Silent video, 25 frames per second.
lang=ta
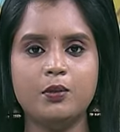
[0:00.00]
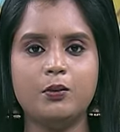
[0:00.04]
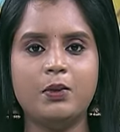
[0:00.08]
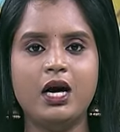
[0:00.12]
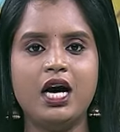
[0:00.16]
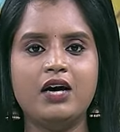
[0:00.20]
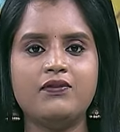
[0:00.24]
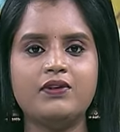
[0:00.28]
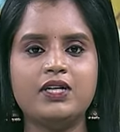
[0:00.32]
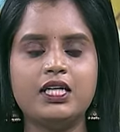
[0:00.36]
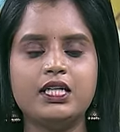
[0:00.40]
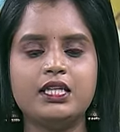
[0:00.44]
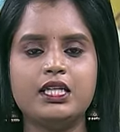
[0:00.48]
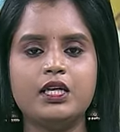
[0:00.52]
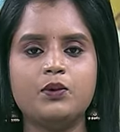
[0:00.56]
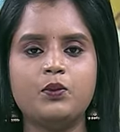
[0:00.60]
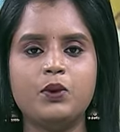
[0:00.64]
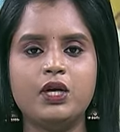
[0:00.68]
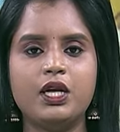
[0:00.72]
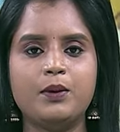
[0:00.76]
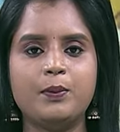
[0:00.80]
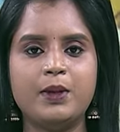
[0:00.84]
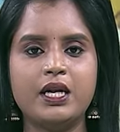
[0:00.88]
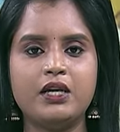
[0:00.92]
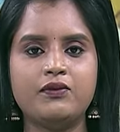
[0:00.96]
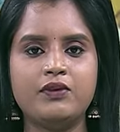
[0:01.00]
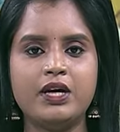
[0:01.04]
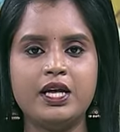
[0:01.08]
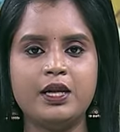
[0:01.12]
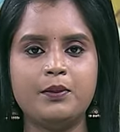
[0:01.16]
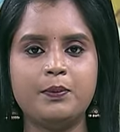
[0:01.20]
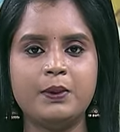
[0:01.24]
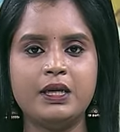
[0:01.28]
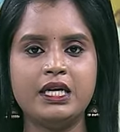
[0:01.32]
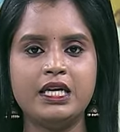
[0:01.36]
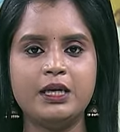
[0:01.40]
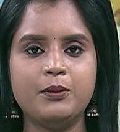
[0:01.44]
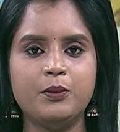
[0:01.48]
மாவட்டத்தில் உள்ள பல்வேறு
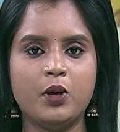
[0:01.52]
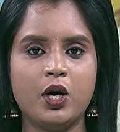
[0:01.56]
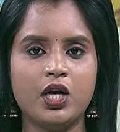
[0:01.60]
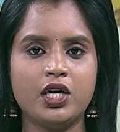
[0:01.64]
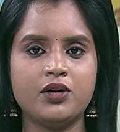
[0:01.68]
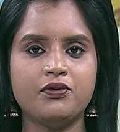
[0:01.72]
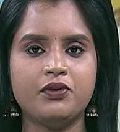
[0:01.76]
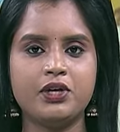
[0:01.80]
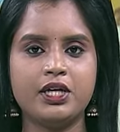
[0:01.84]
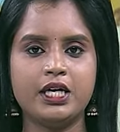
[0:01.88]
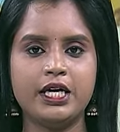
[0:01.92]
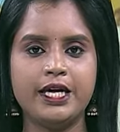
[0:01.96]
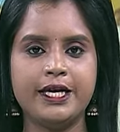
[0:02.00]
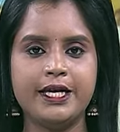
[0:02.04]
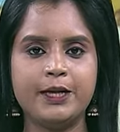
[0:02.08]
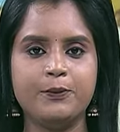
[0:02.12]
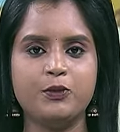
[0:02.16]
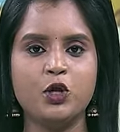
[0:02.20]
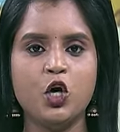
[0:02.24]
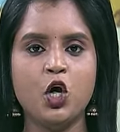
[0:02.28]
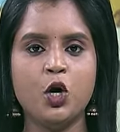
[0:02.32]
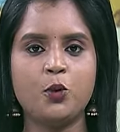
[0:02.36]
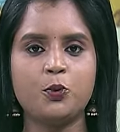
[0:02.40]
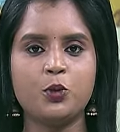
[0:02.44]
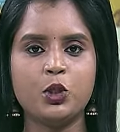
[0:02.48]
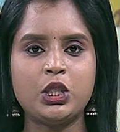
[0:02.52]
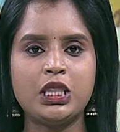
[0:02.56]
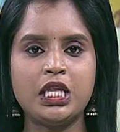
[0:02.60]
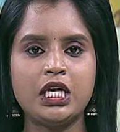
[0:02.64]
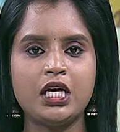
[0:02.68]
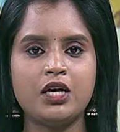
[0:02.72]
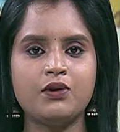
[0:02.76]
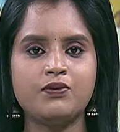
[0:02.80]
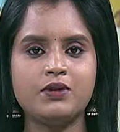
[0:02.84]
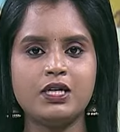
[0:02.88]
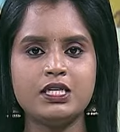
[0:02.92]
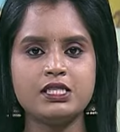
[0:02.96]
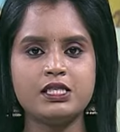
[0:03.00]
பள்ளி மாணவர்களிடம்
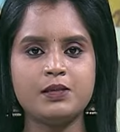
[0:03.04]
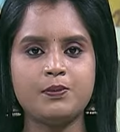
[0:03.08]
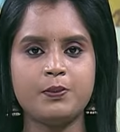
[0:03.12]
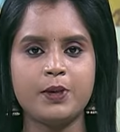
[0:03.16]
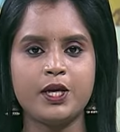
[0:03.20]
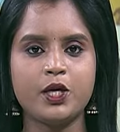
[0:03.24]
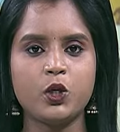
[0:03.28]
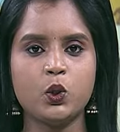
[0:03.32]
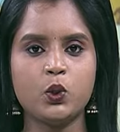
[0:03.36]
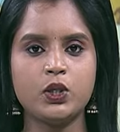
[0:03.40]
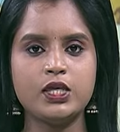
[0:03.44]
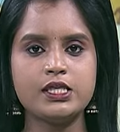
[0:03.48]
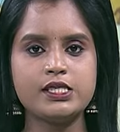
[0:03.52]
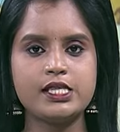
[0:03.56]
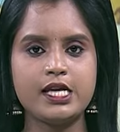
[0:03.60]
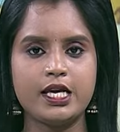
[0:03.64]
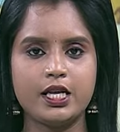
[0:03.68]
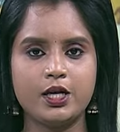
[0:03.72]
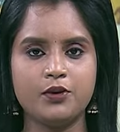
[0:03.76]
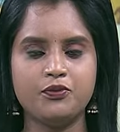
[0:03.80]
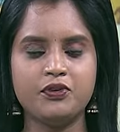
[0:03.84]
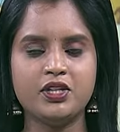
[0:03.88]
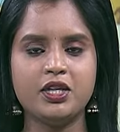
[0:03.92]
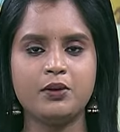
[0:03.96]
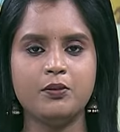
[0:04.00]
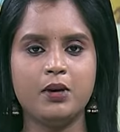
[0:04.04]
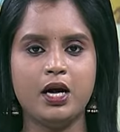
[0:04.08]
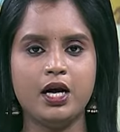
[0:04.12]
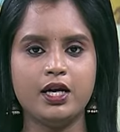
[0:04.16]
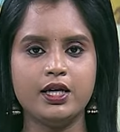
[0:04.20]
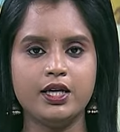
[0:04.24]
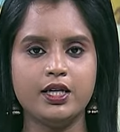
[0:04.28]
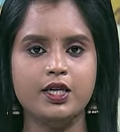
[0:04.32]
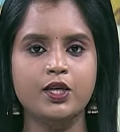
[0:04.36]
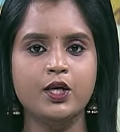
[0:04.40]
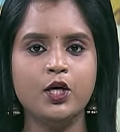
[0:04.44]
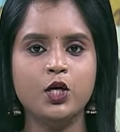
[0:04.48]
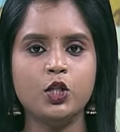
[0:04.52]
புத்தக வாசிப்பை கொண்டு சேர்க்கும்
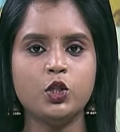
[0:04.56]
விதமாக